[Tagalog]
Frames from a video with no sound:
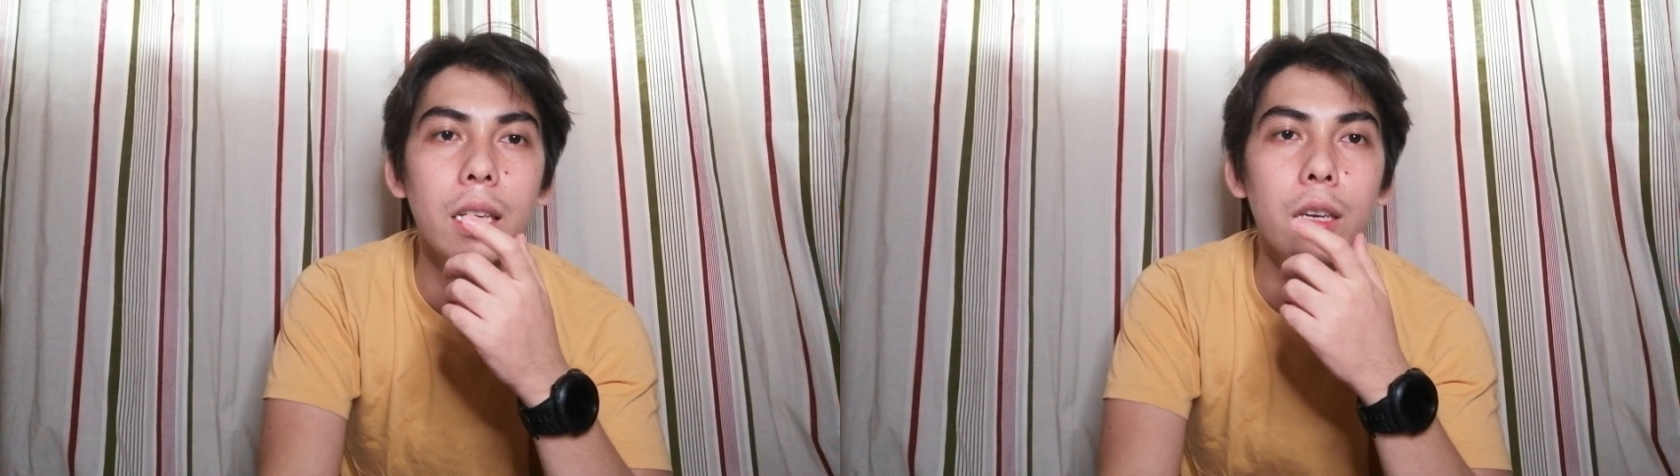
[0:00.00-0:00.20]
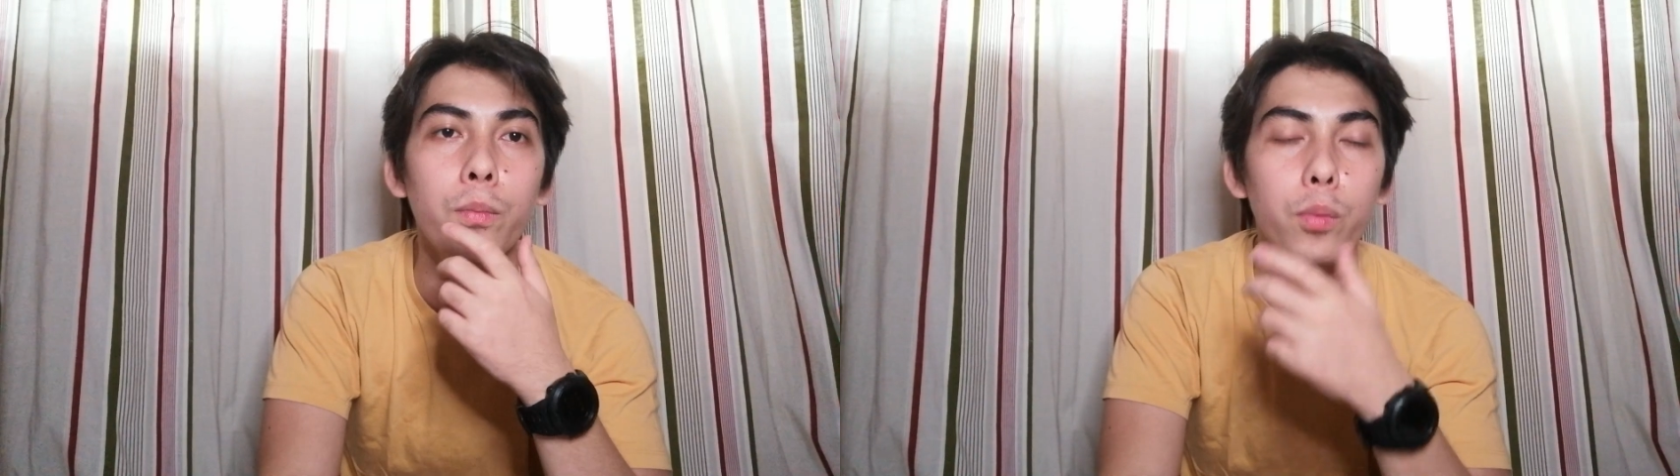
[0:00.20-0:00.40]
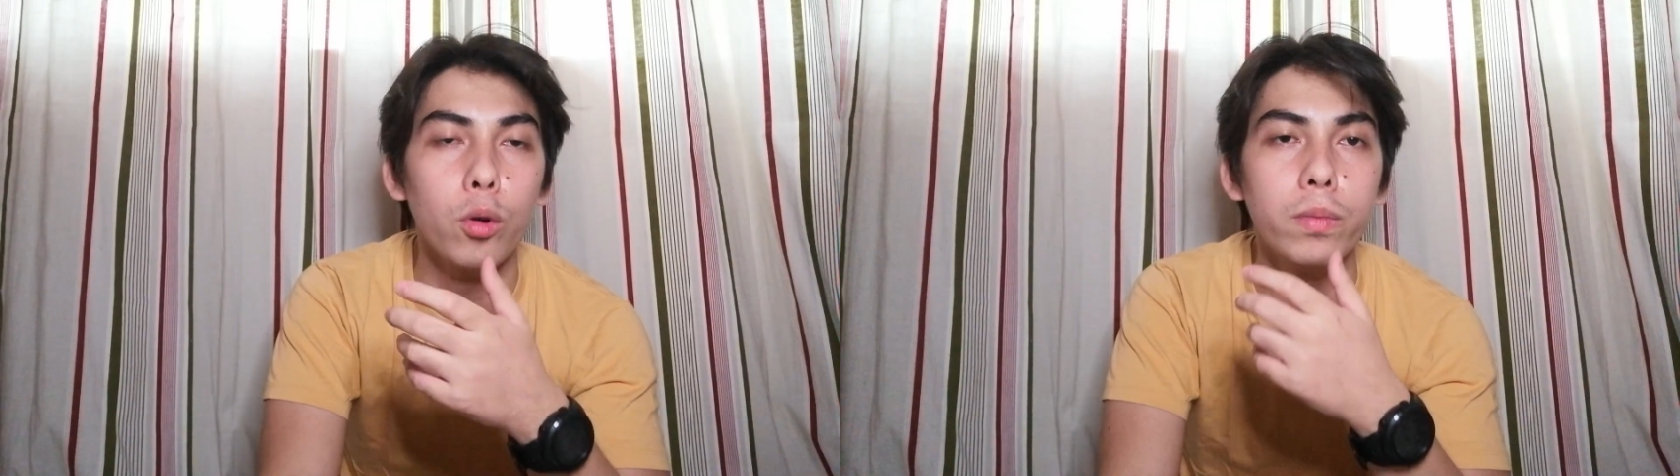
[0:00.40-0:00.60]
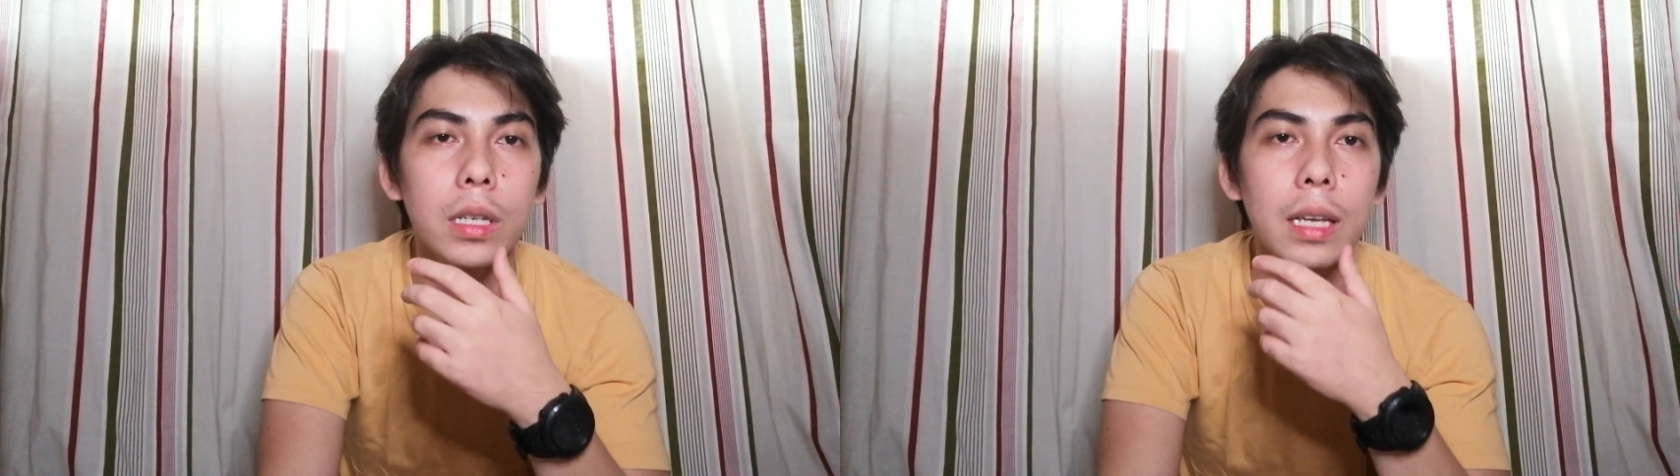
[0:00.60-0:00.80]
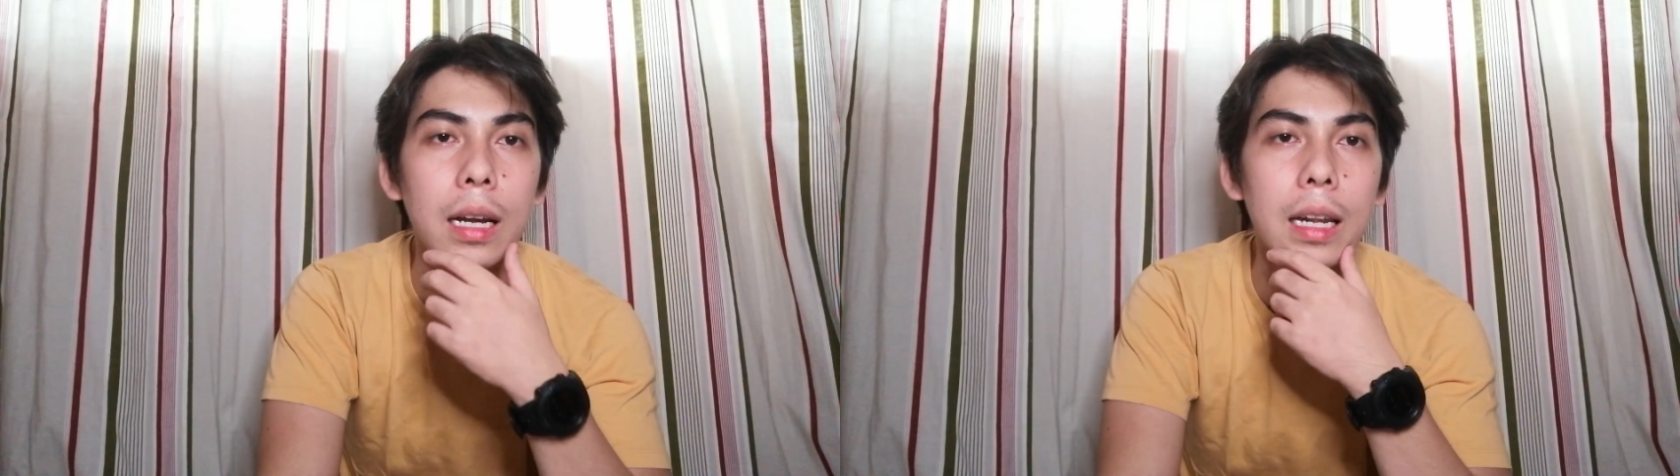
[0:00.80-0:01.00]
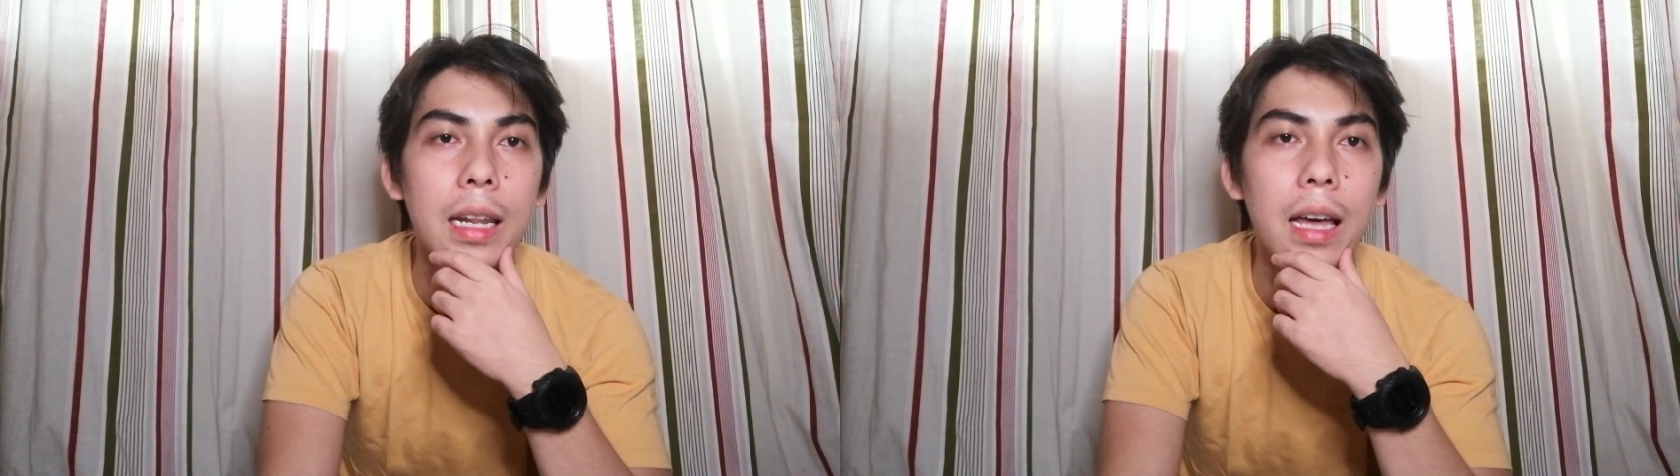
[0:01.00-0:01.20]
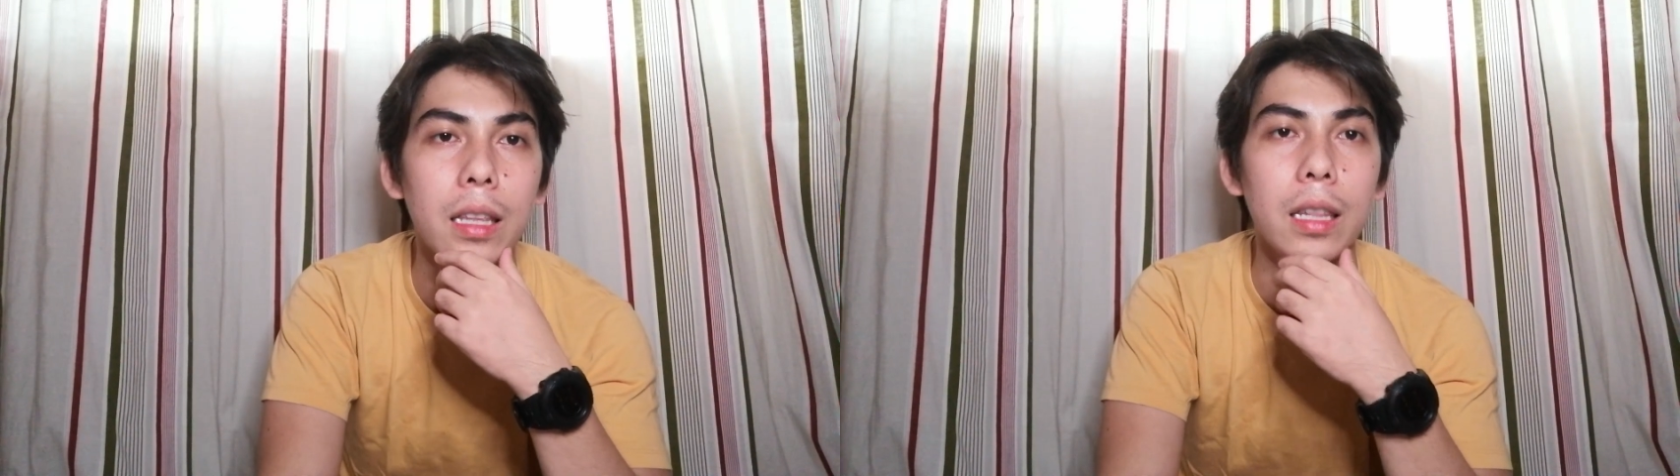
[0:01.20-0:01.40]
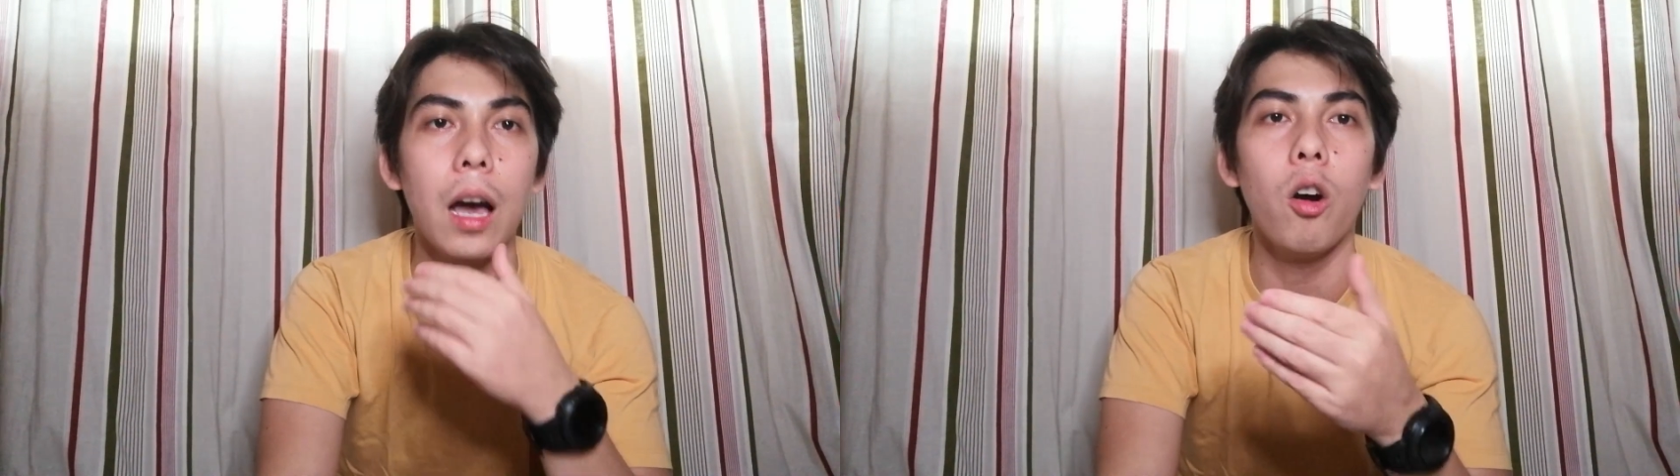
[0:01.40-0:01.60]
i-improve sa sarili
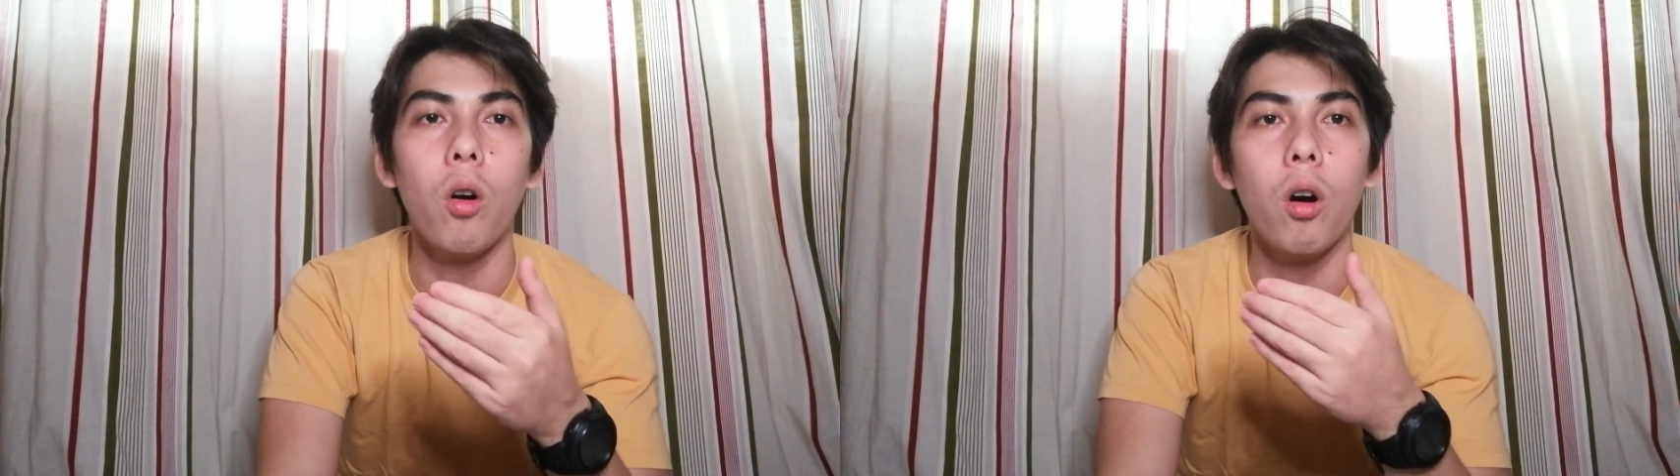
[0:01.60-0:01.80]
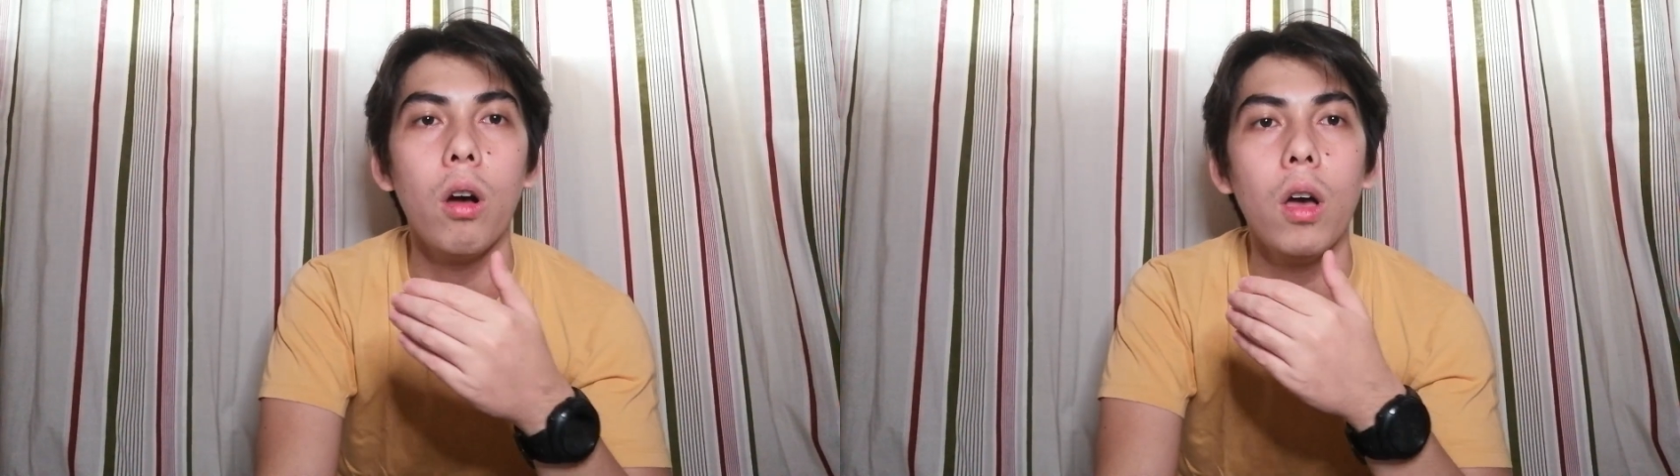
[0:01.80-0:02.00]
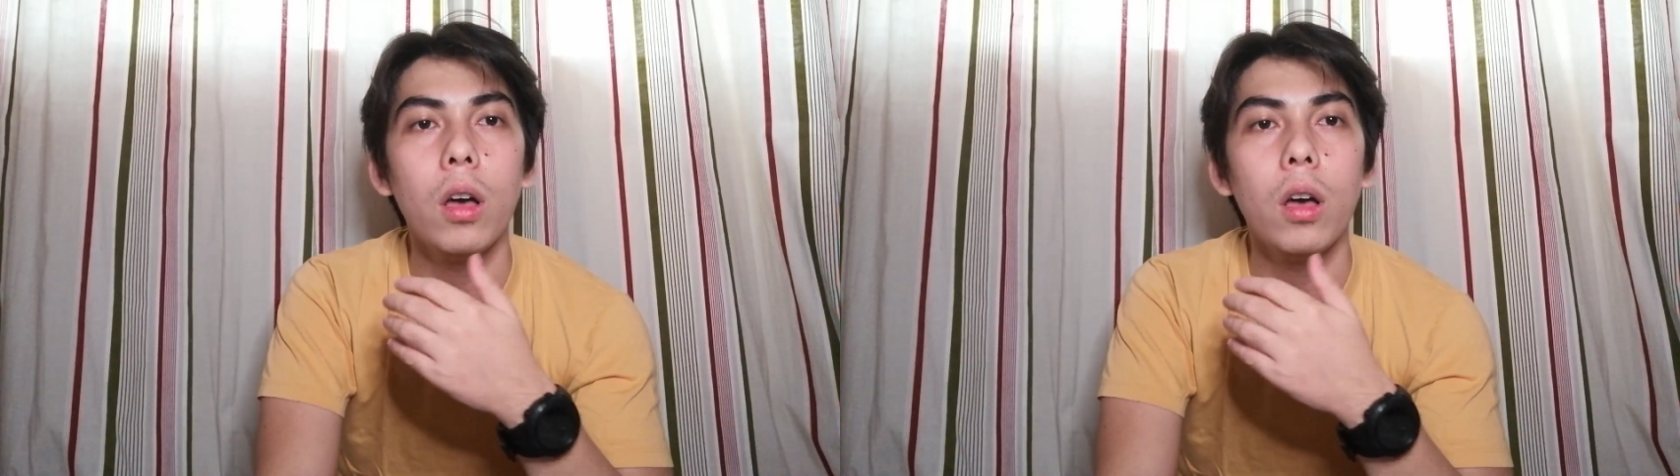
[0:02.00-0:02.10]
natin. Oh,